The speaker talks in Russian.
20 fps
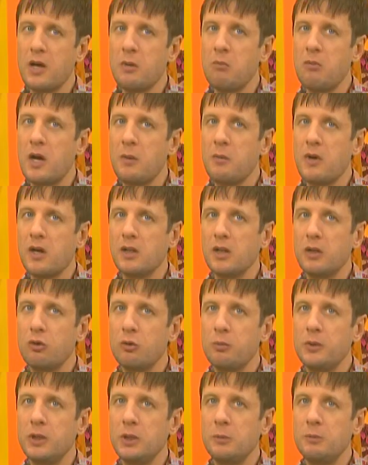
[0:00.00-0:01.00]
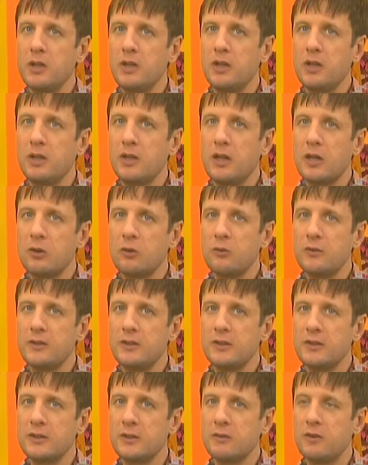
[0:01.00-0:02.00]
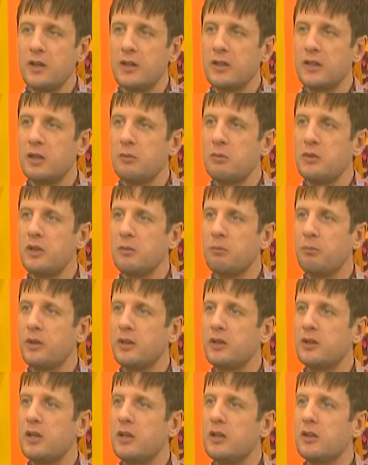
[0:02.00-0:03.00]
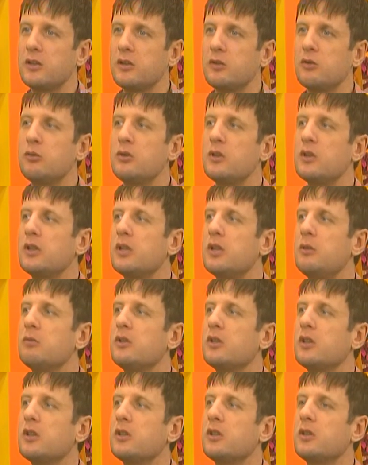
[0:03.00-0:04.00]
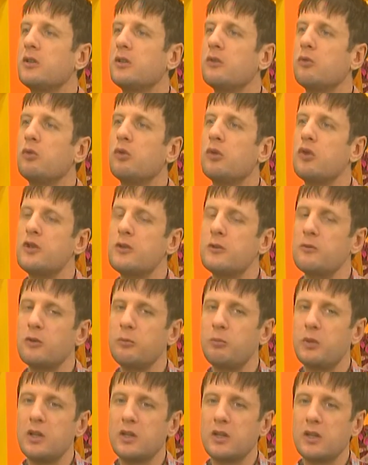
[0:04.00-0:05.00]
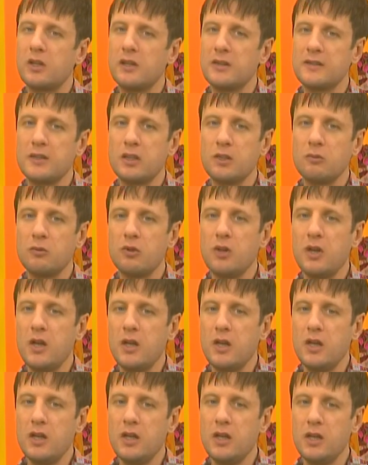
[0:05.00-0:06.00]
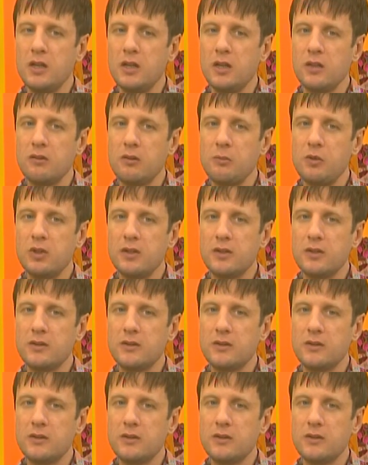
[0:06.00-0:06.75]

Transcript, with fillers: мама, когда купила мне гитару в детстве, она меня подтолкнула именно к творчеству, к прекрасному. И вообще